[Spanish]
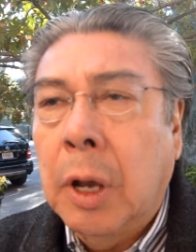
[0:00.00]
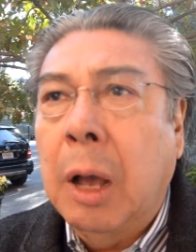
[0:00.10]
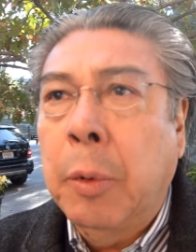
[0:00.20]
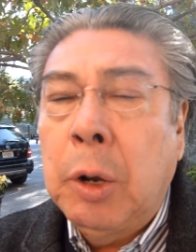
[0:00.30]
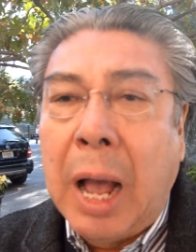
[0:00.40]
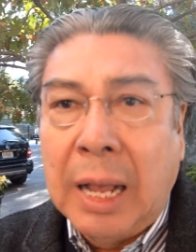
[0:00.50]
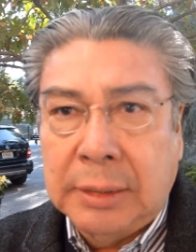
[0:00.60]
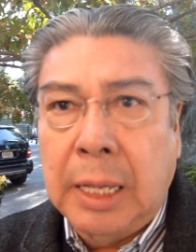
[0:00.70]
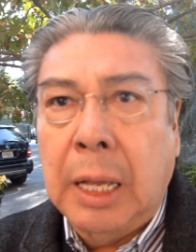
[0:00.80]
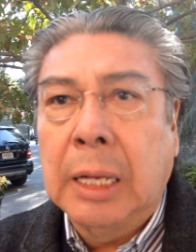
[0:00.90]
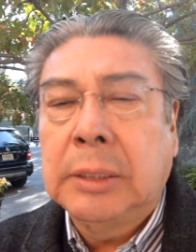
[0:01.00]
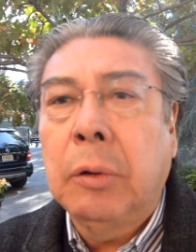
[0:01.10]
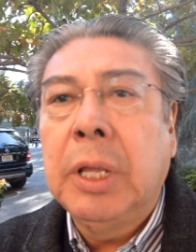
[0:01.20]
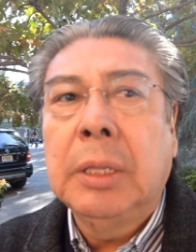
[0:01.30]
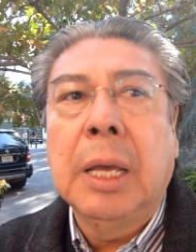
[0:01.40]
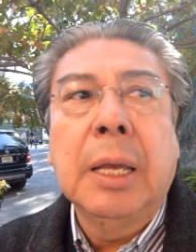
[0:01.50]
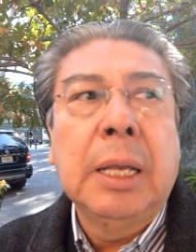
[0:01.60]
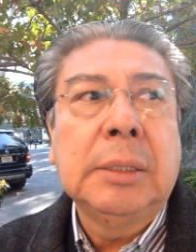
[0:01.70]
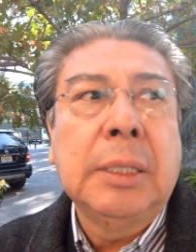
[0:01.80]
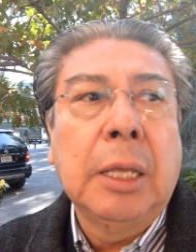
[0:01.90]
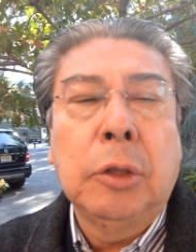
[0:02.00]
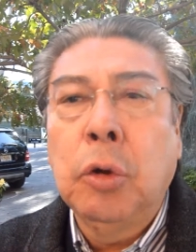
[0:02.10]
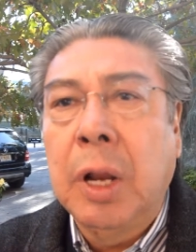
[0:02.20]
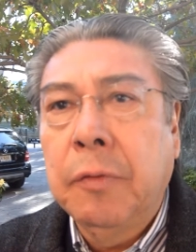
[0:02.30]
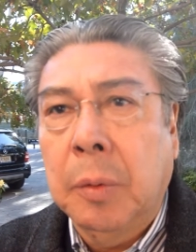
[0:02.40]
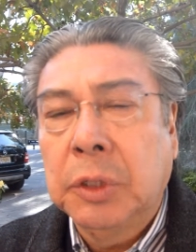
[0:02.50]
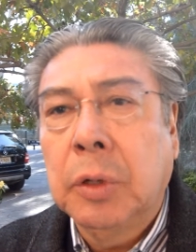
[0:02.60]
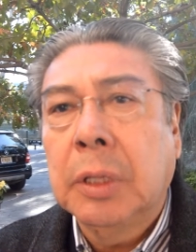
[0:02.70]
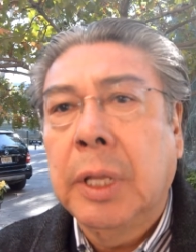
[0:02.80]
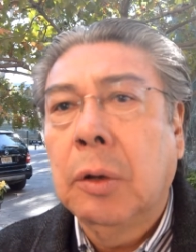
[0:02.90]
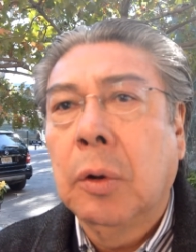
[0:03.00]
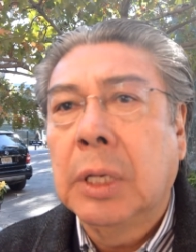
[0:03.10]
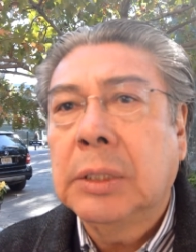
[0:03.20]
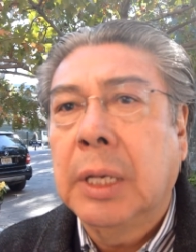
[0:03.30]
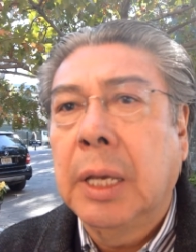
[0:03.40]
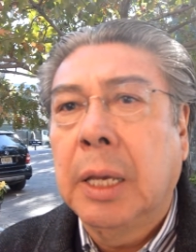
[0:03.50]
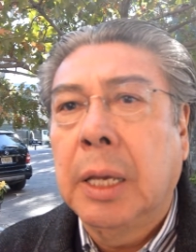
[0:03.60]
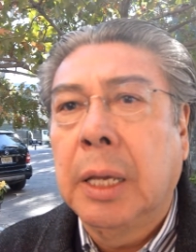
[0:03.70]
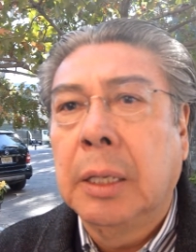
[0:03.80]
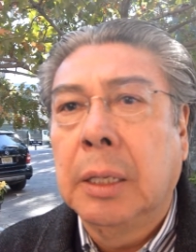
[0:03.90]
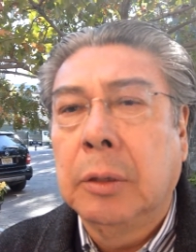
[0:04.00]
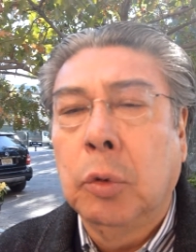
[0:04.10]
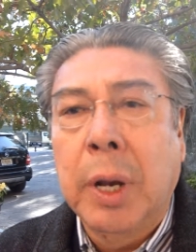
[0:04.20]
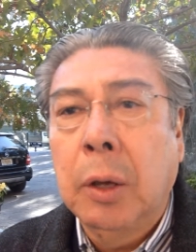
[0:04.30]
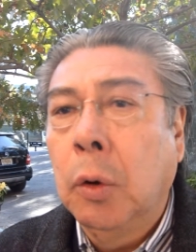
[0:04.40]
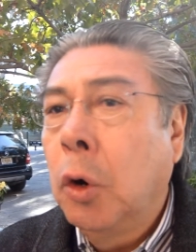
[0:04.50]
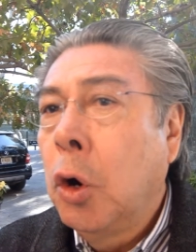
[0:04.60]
Ah. Bueno, hasta, hasta ahorita este, yo la información que tengo es que en Durango